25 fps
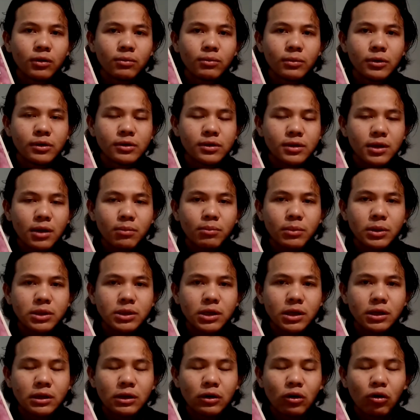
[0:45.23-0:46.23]
bisa
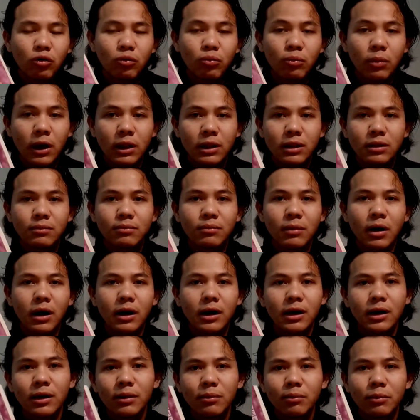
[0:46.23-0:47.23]
menjadi obat
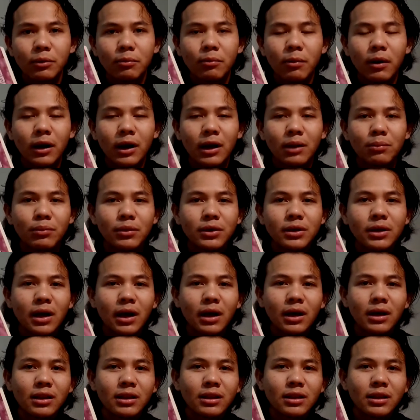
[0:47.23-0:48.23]
bagi berbagai
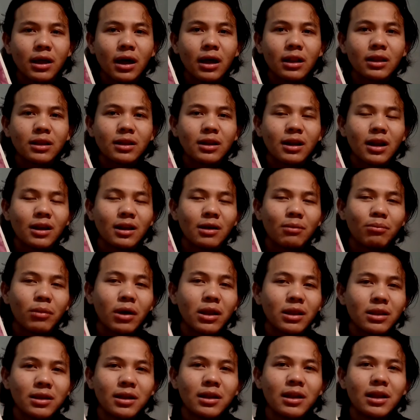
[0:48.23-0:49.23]
penyakit yang tidak
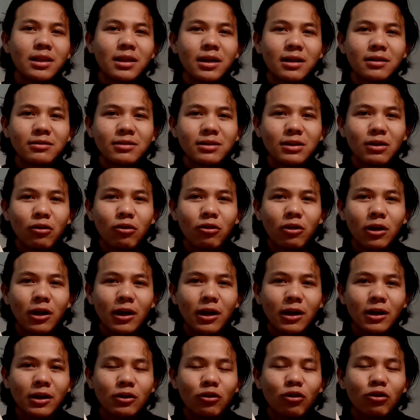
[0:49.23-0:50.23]
dapat dideteksi
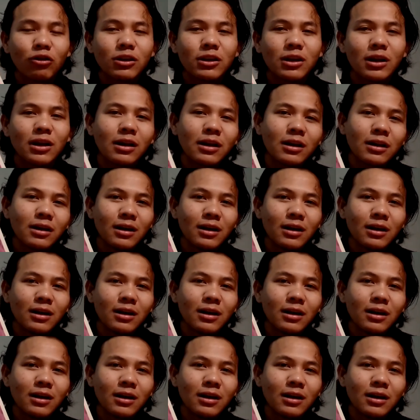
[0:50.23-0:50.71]
oleh dokter